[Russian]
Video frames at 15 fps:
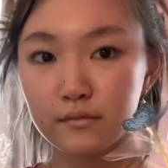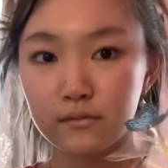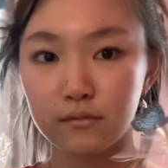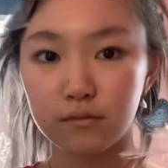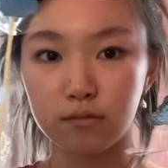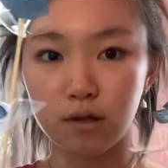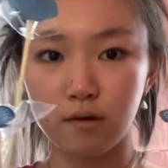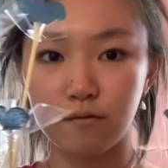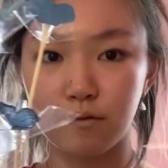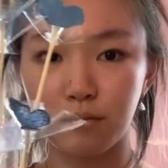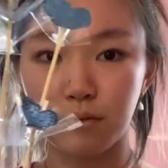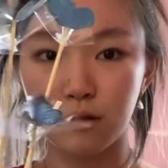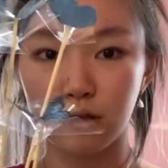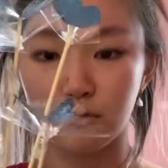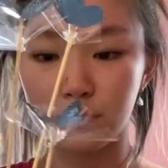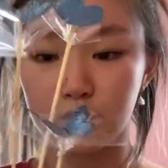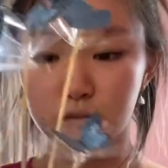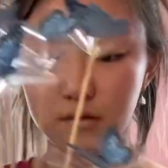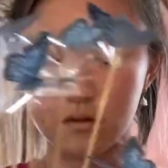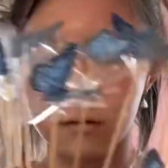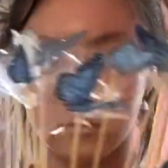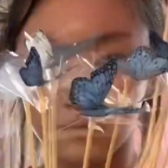Мне выпало роз...
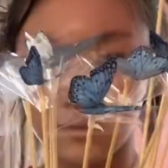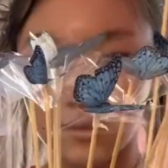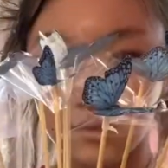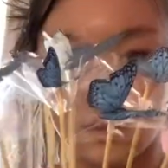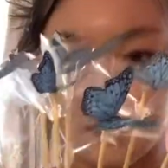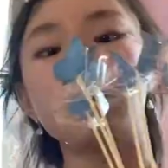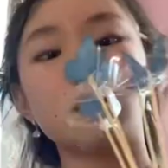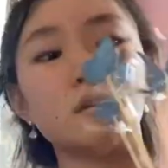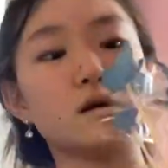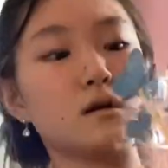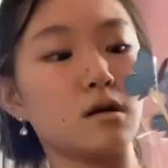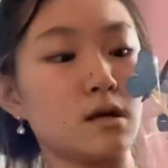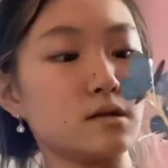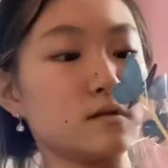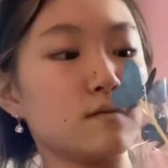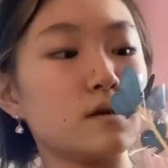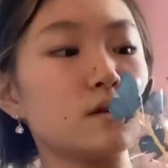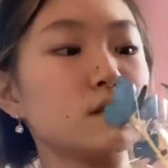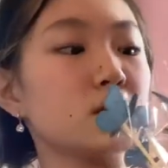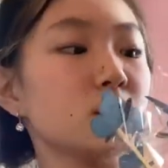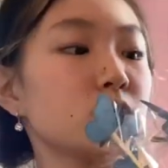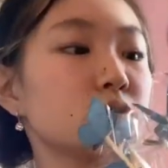Э, Раз, два,
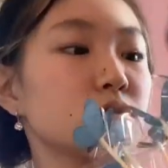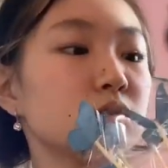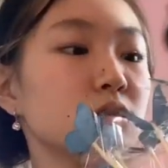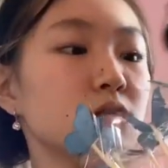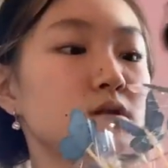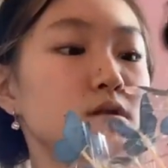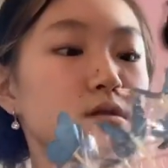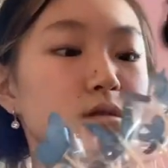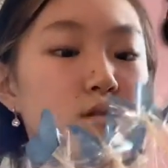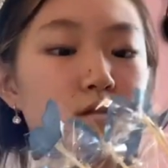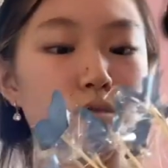три, шесть.